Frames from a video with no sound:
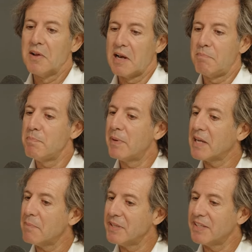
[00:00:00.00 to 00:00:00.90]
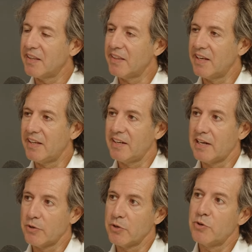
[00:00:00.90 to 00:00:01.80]
El PIB per cápita de
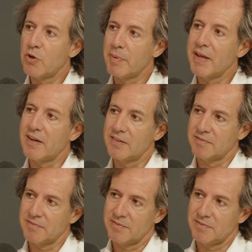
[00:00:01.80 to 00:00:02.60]
la Unión Europea